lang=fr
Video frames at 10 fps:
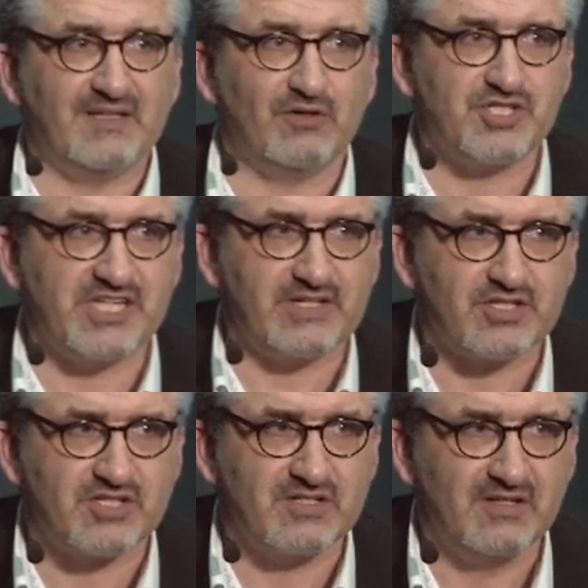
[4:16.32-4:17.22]

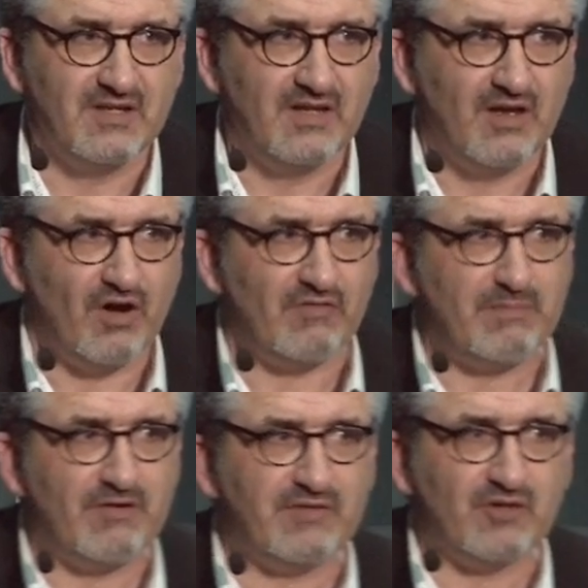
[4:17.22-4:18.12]
recherche. On ne va
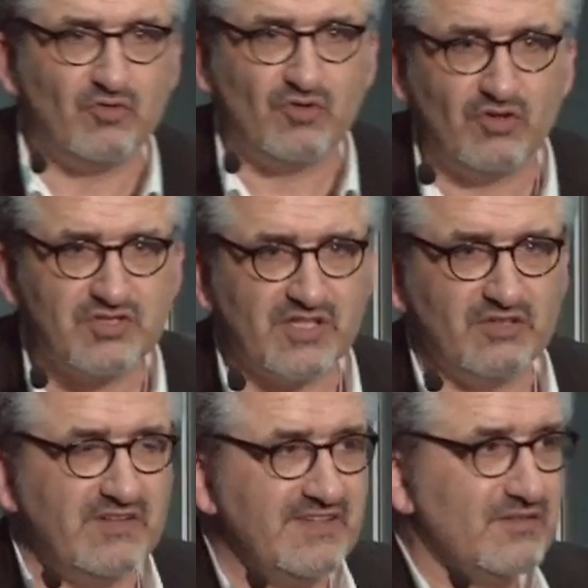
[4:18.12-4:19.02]
pas faire du code sur une
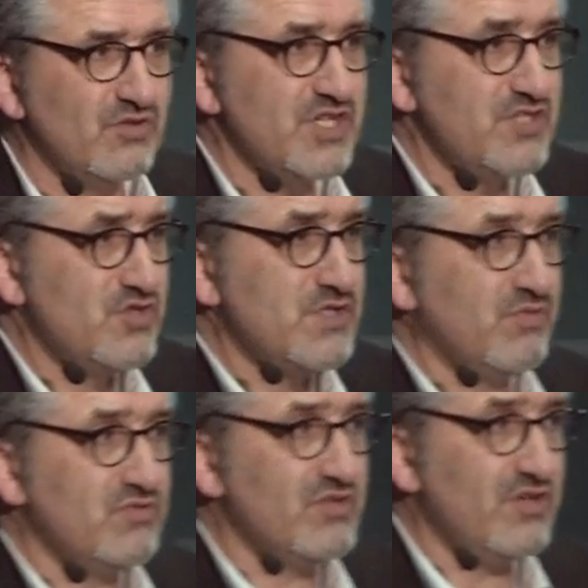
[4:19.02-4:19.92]
nouvelle technologie juste pour
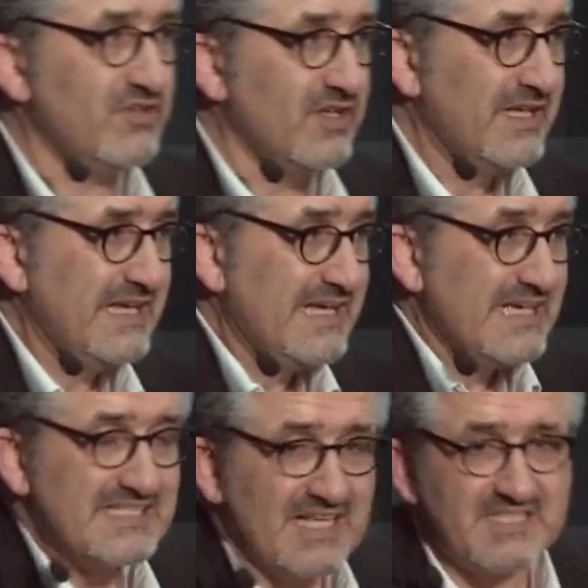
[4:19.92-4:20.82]
le code.
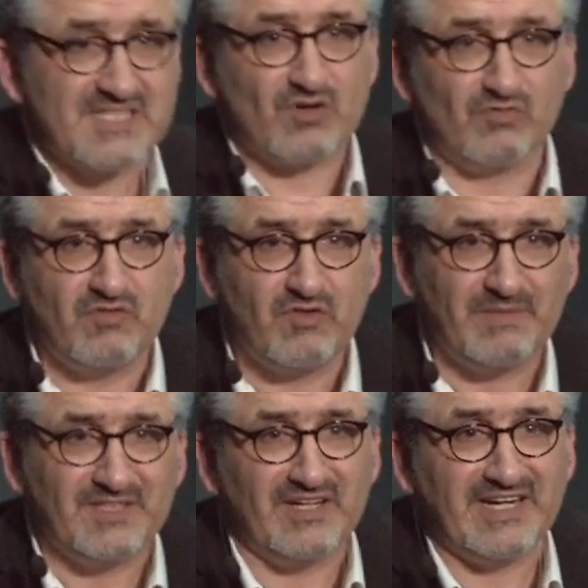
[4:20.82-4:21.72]
Ça, c'est ce qu'on vous vend, mais
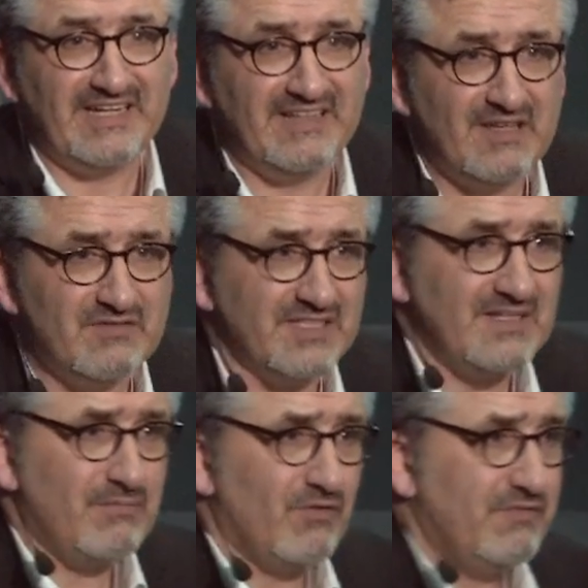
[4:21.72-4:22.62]
dans la réalité, vous êtes
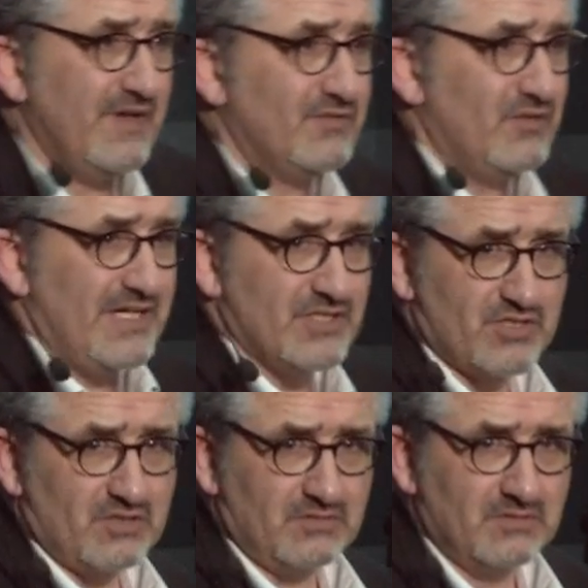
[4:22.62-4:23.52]
là pour faire de
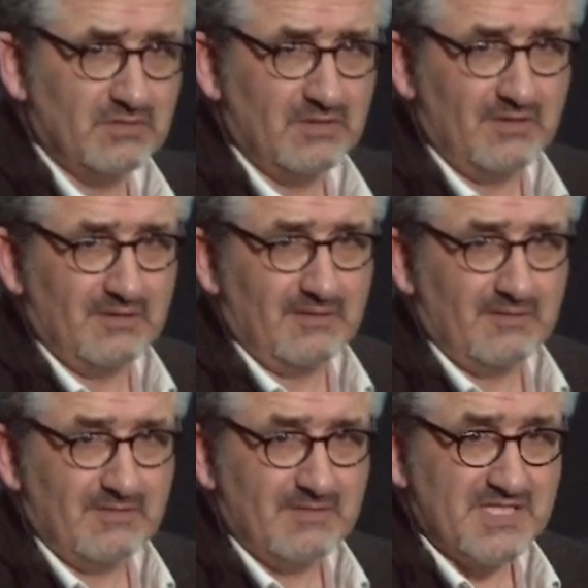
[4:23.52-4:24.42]
l'argent.
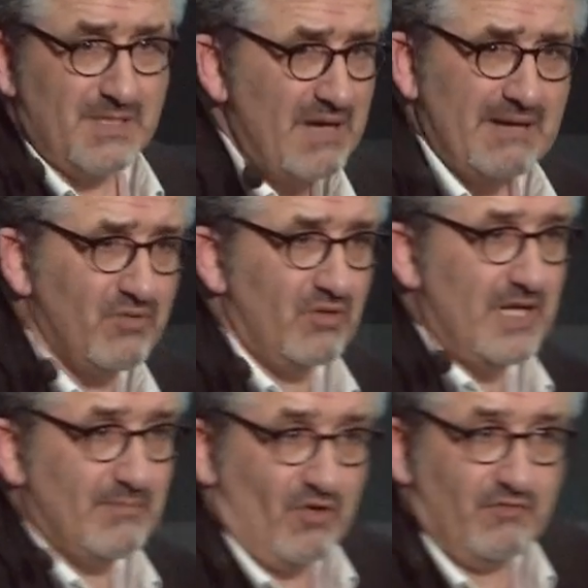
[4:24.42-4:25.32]
Ce n'est pas un
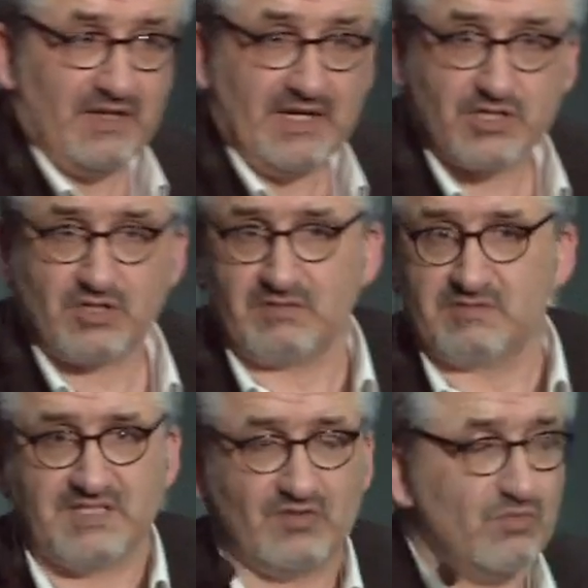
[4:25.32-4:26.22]
problème, on fait de l'argent.
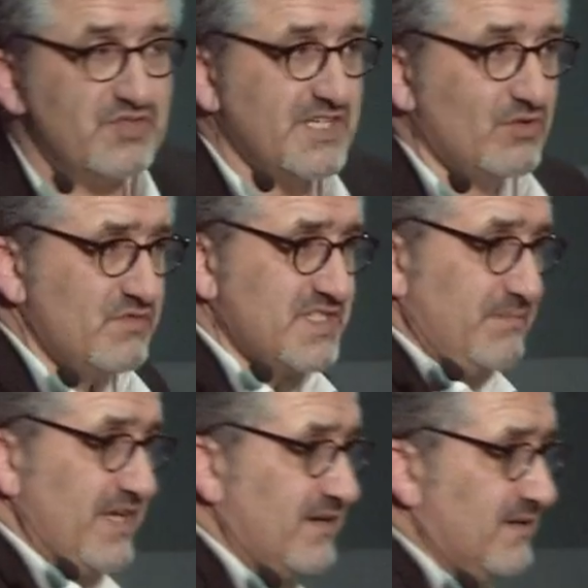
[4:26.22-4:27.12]
Si tout le monde s'y retrouve, c'est
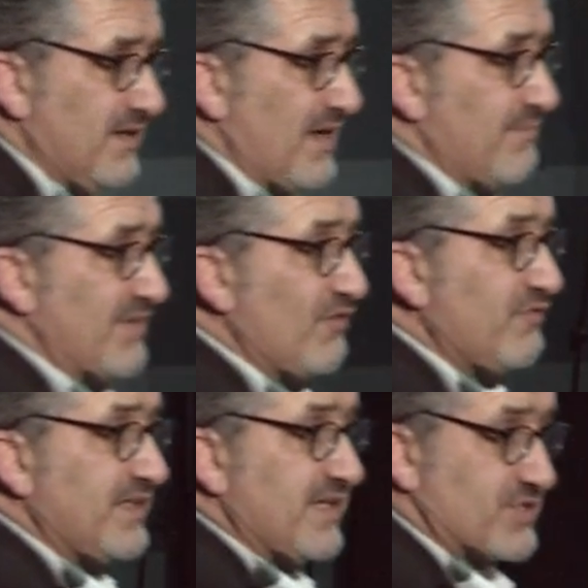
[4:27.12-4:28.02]
bien, mais on
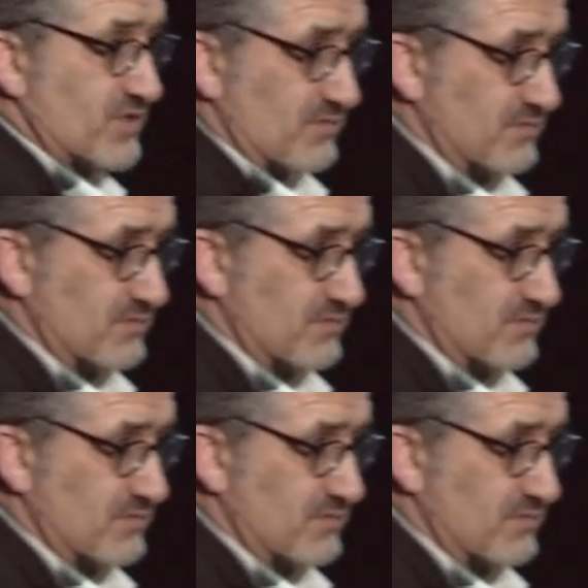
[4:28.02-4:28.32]
fait de l'argent.